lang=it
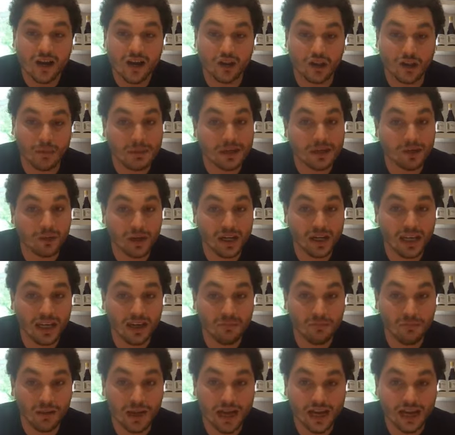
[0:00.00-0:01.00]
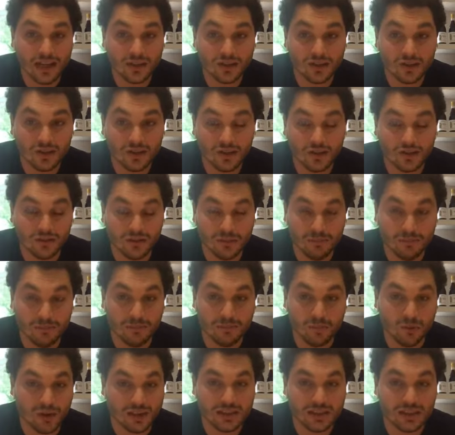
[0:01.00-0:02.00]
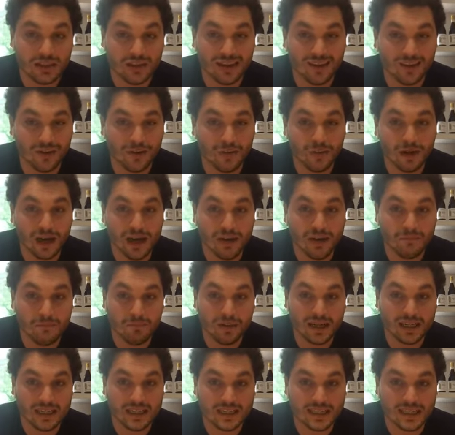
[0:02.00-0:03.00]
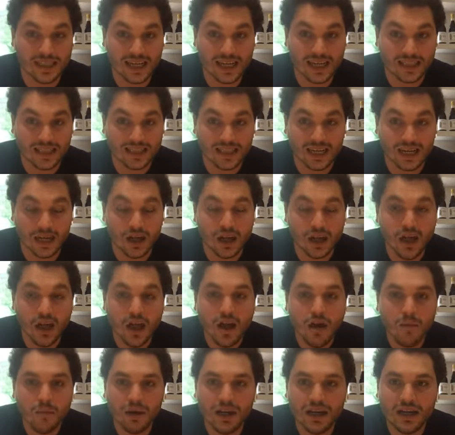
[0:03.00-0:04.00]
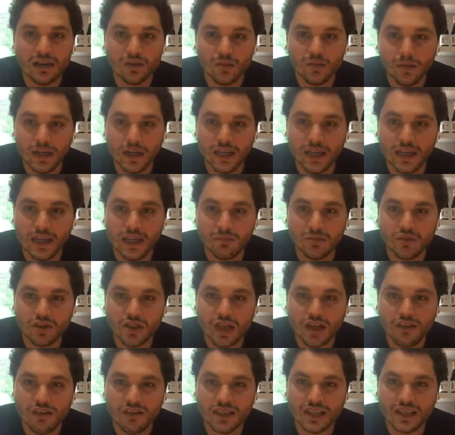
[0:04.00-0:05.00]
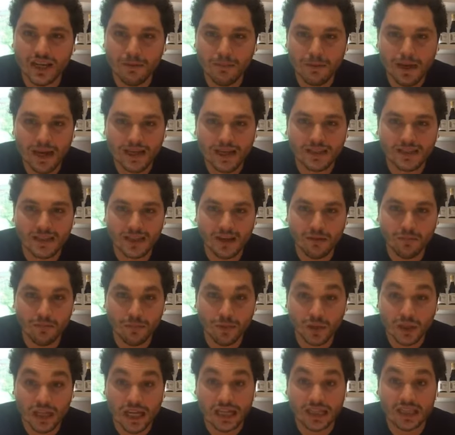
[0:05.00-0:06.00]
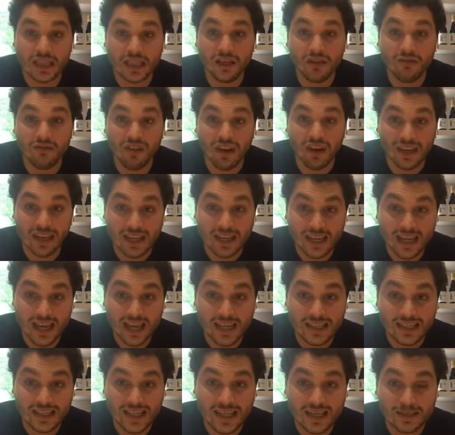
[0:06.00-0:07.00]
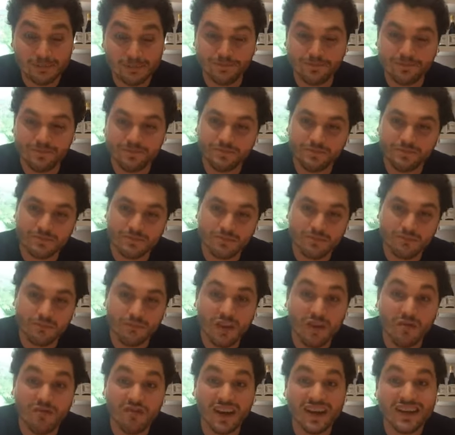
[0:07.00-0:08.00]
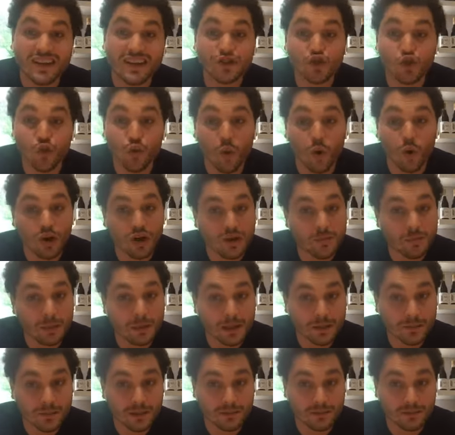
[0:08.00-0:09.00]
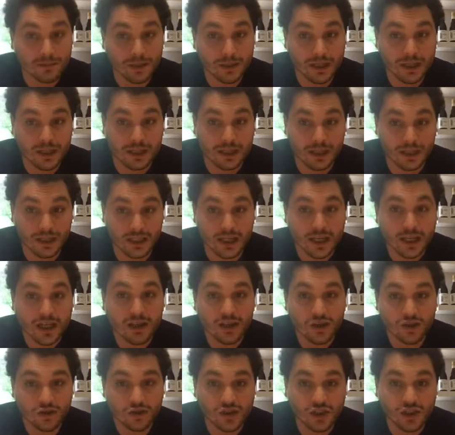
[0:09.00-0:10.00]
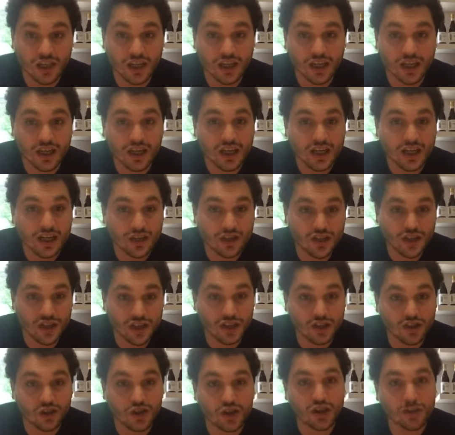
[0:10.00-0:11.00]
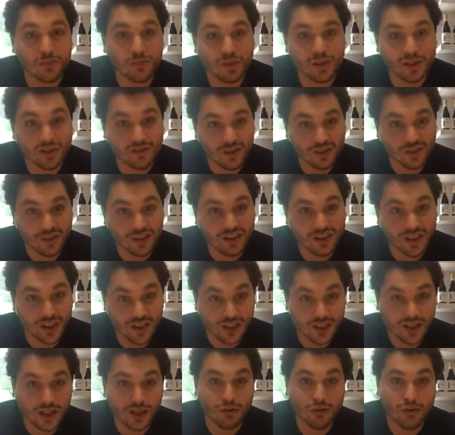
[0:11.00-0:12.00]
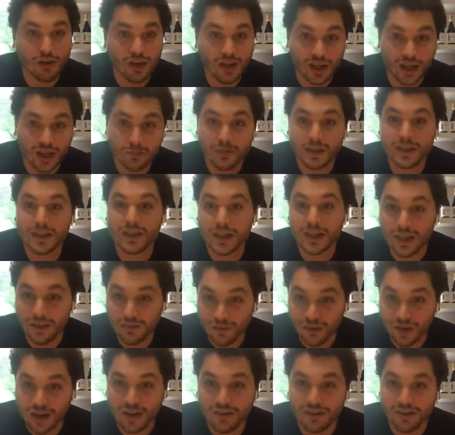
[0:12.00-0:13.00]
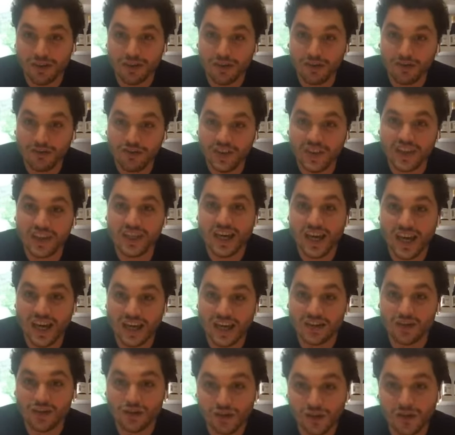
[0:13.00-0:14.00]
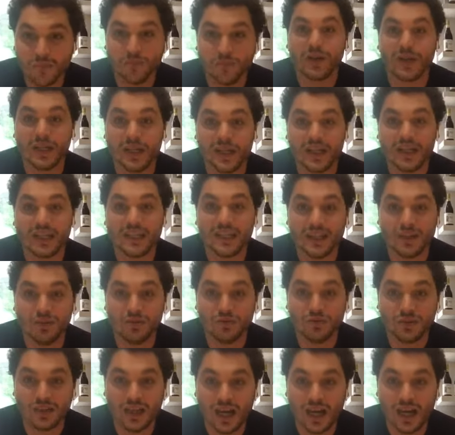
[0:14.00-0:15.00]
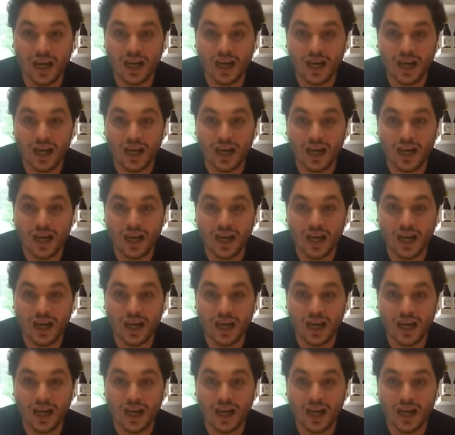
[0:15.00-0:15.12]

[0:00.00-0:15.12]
con Emanuele Alberto. Questa è una roba pazzesca. Poi la domenica bisognava andare a messa, era importante, gli fa la chiesa, fa le scuole per i bambini, così i genitori potevano essere tranquilli che mentre lavoravano i figli erano sempre nella tenuta